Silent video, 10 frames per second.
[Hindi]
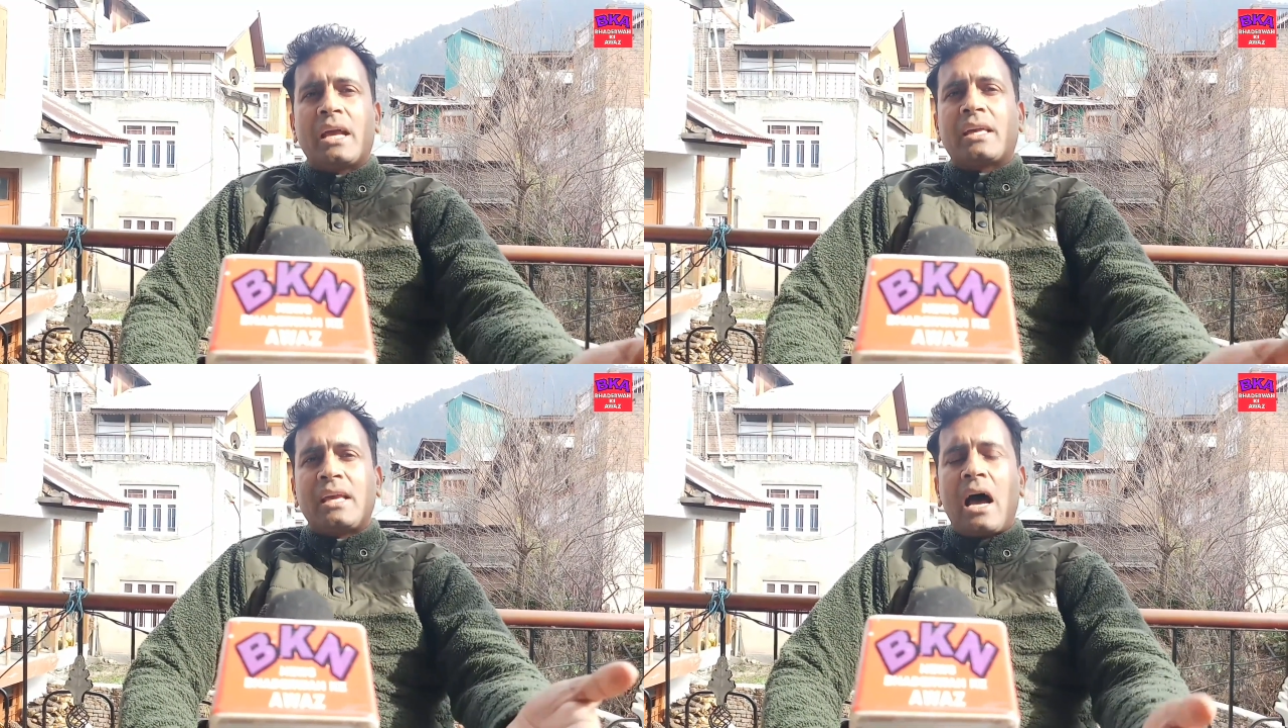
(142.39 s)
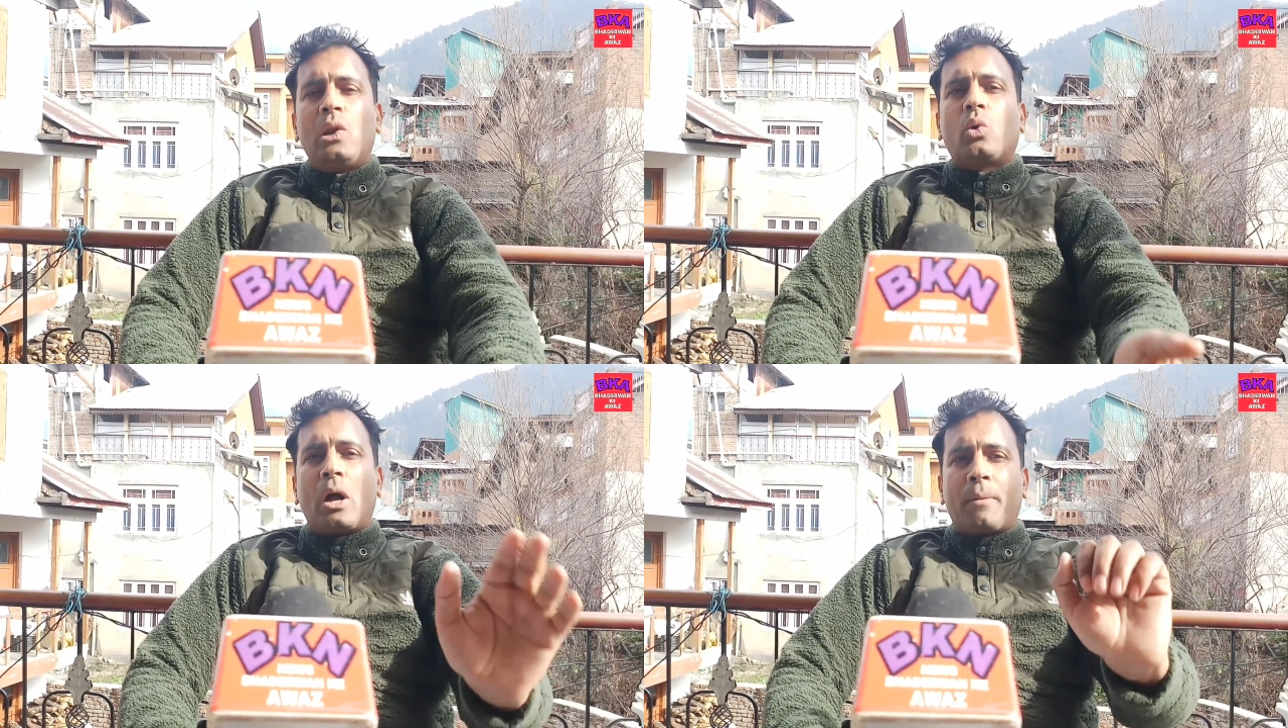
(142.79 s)
एक
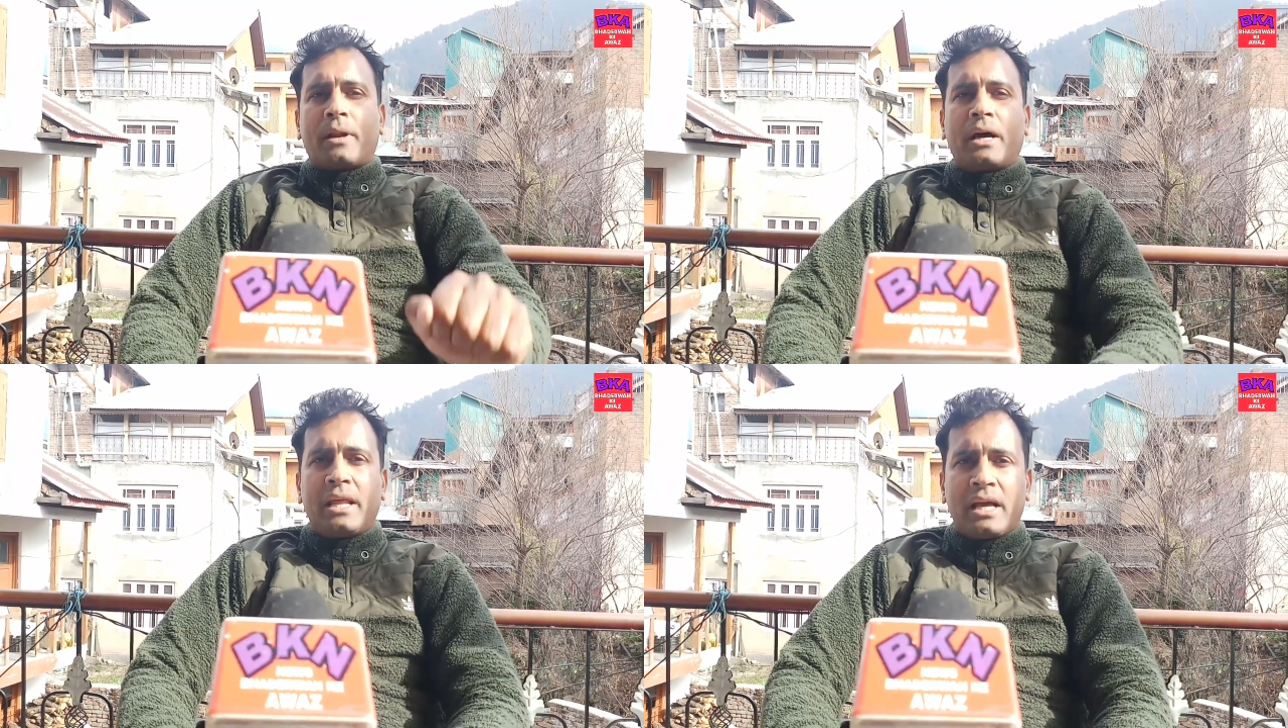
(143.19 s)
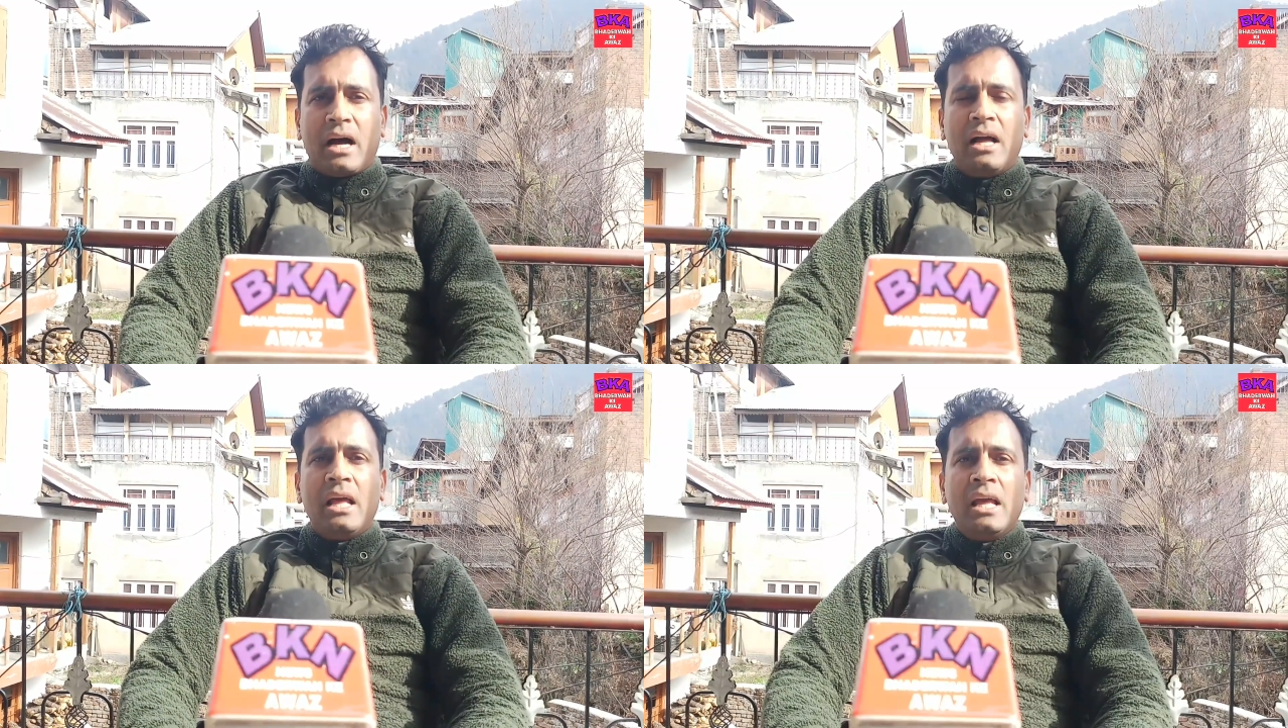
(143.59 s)
क्या लुक आफ्टर
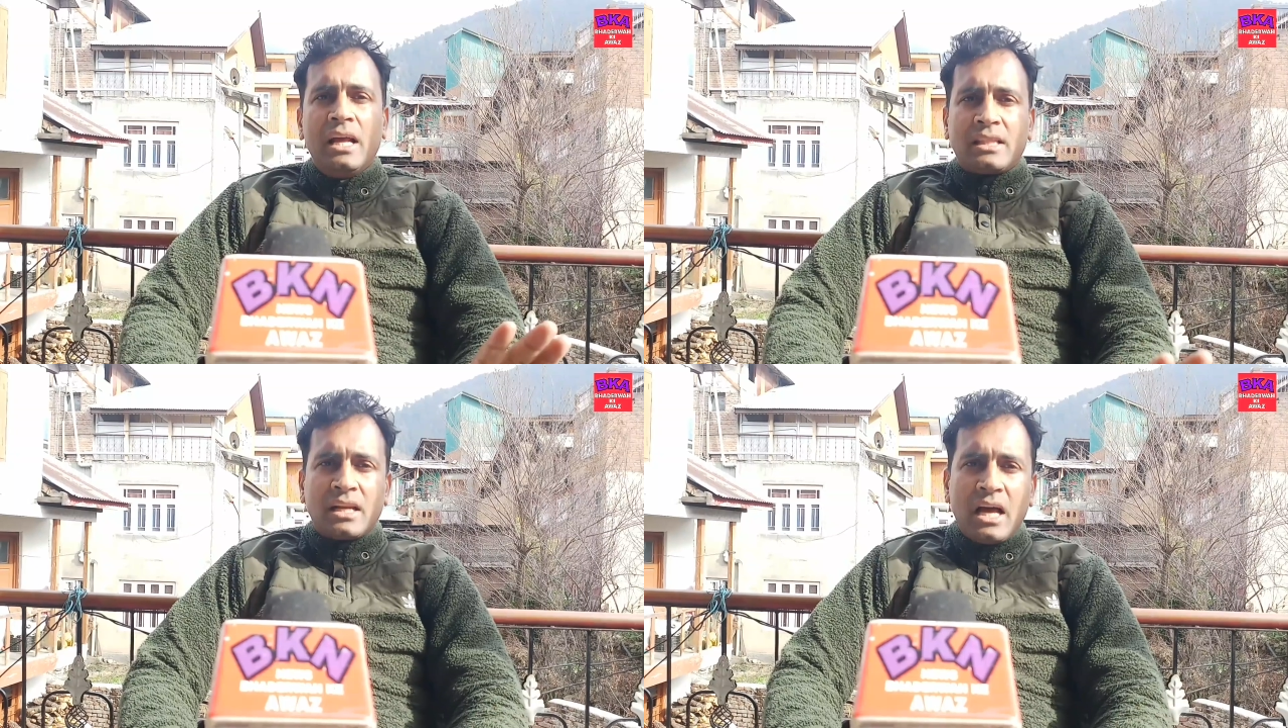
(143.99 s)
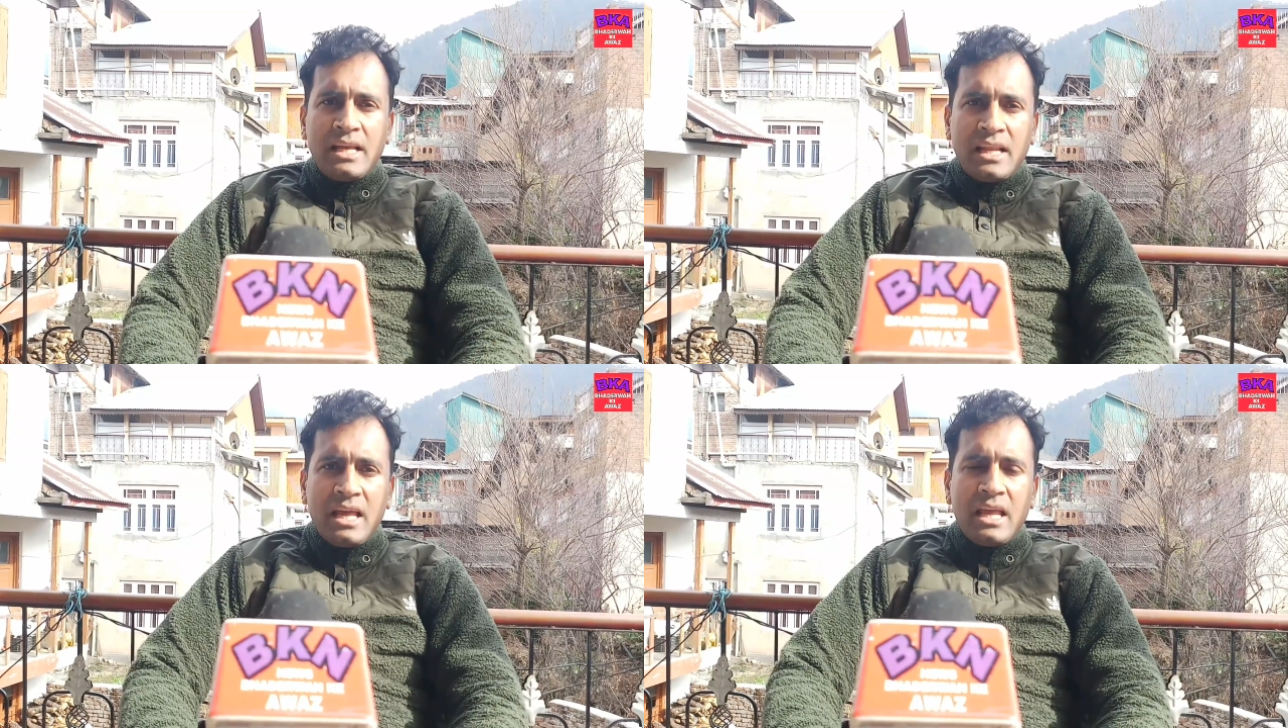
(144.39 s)
करेगा इतना
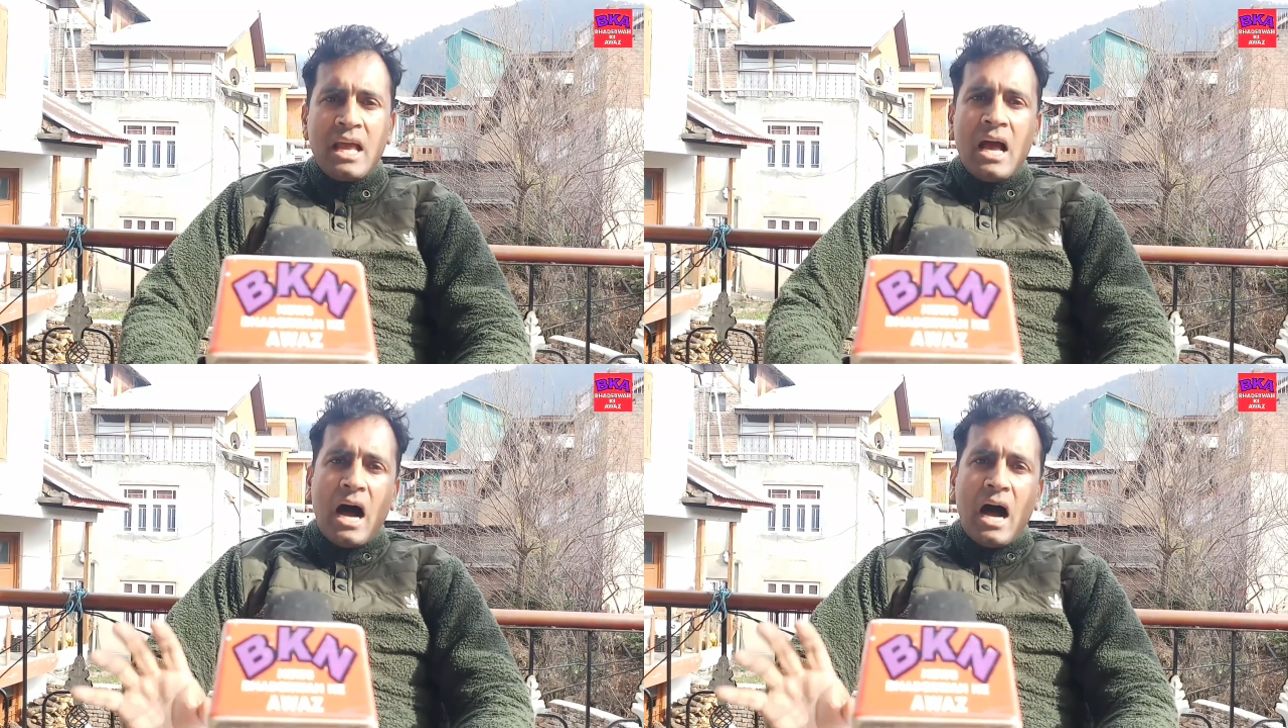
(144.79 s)
ही नहीं